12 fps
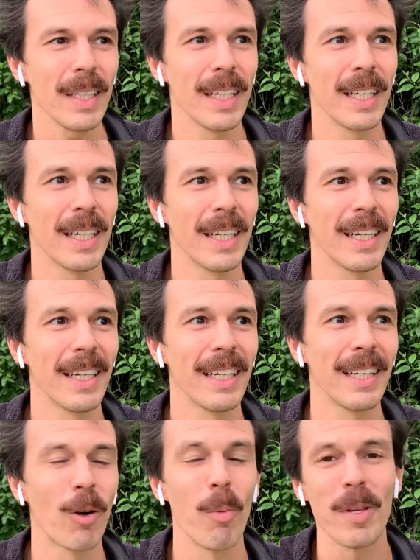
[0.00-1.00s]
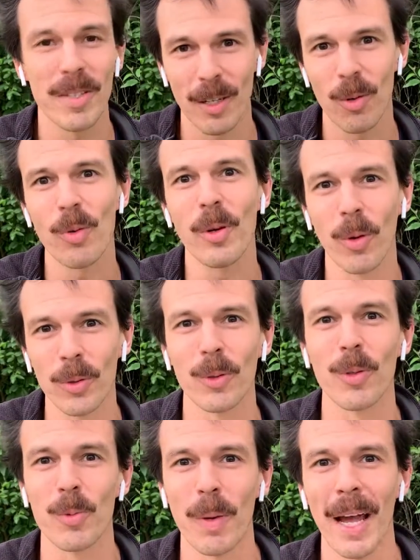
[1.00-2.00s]
E começando com o encontro do
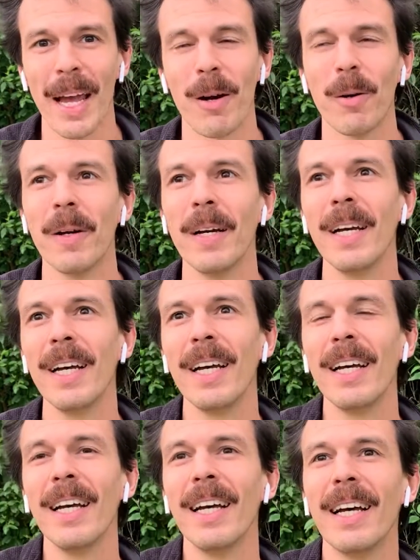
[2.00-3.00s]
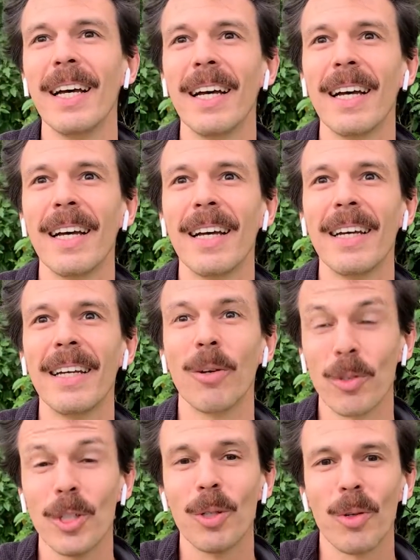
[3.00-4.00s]
Ismael, é, eu
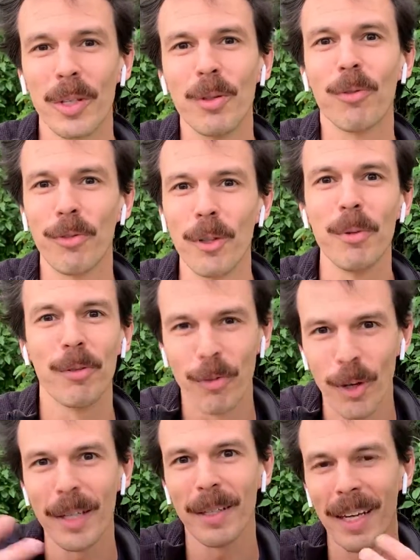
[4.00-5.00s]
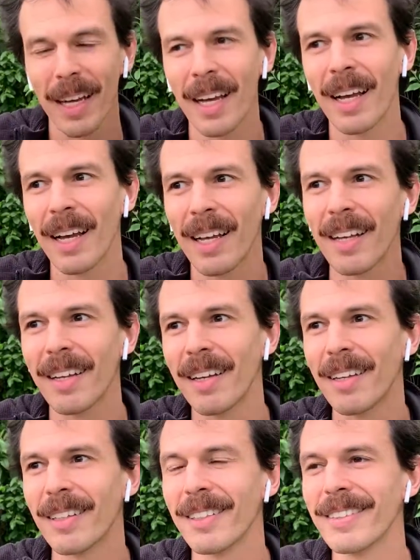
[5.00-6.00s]
digo que o filme foi,
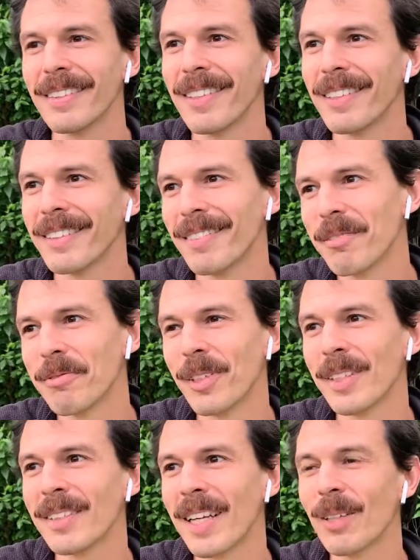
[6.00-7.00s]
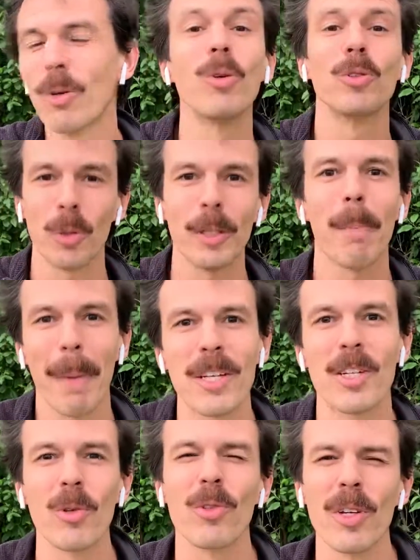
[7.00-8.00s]
é, foi sendo construído a
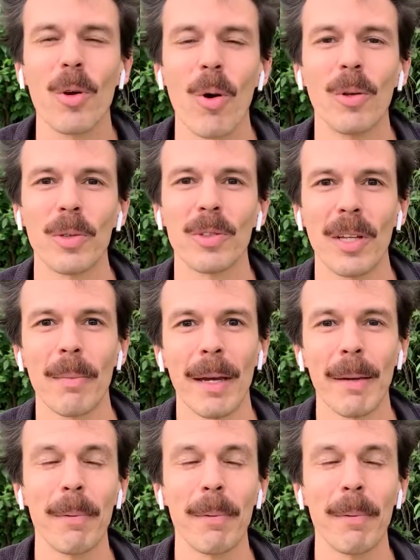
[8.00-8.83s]
partir dos encontros também.